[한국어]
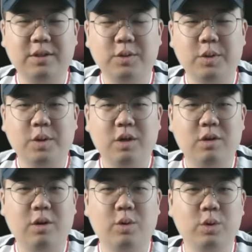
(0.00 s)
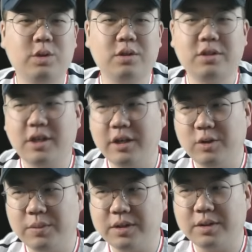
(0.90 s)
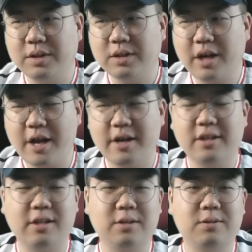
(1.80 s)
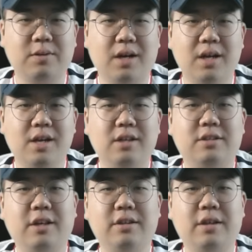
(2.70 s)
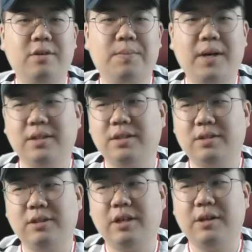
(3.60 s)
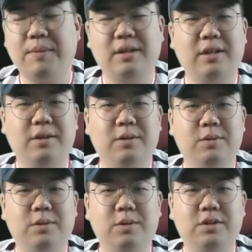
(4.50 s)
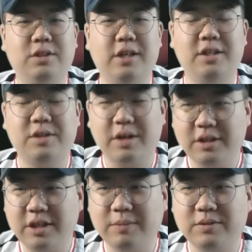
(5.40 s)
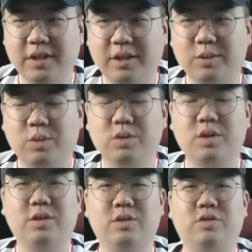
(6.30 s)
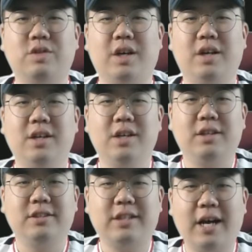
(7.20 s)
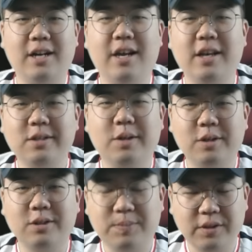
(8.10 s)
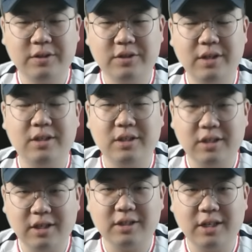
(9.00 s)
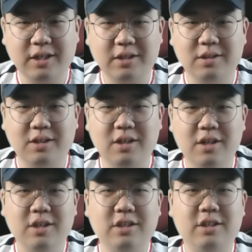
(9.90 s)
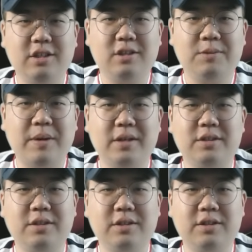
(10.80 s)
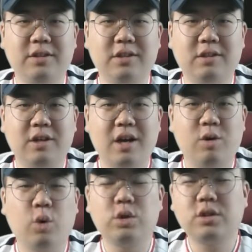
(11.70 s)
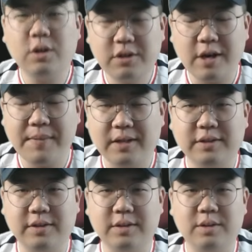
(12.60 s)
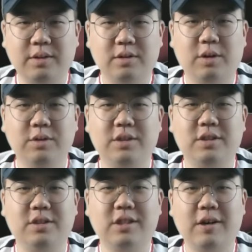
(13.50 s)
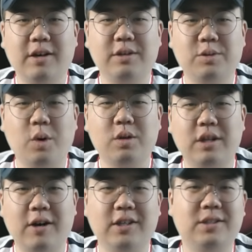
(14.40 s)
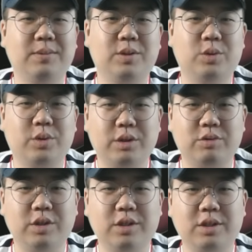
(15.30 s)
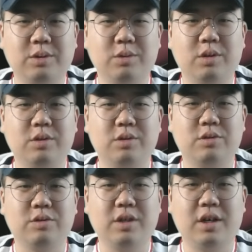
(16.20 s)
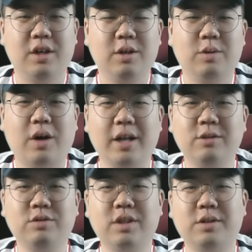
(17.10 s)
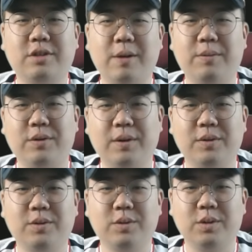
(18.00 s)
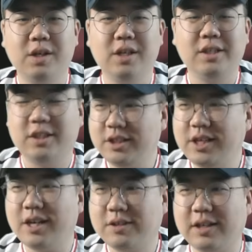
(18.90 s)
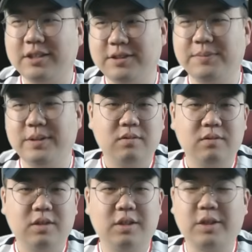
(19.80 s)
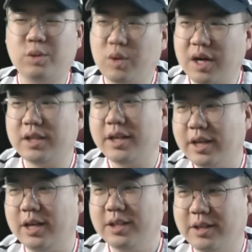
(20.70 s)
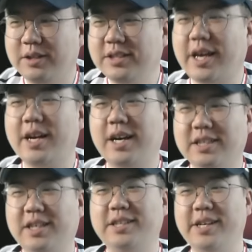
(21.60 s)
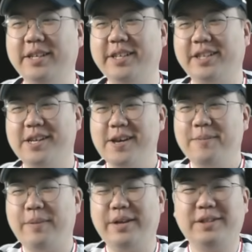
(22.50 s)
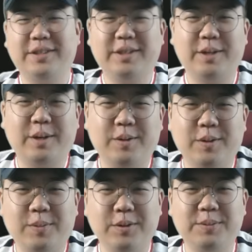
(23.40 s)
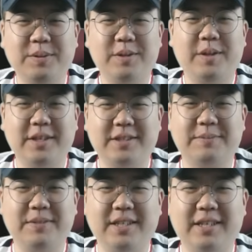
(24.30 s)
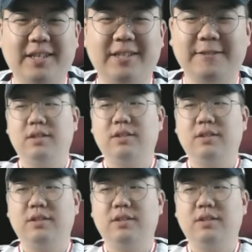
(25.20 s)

또어 고척 스카이돔에서 LA 다저스와 샌데이고 파드리스 간의 맞대결로 진행이 되기 때문에 또 고우석 선수가 잘해서 스프링 트레이닝 기간에 잘해서 이 메이저리그 고척 개막전에서 던지는 상황이 꼭 나왔으면 좋겠고요. 예, 고석 선수가 또 한국에서 데뷔를 하면 또 신기할 것 같습니다. 이렇게 또 하나의 어, 흥행 카드가 생긴 메이저리그라고 보시면 되겠습니다.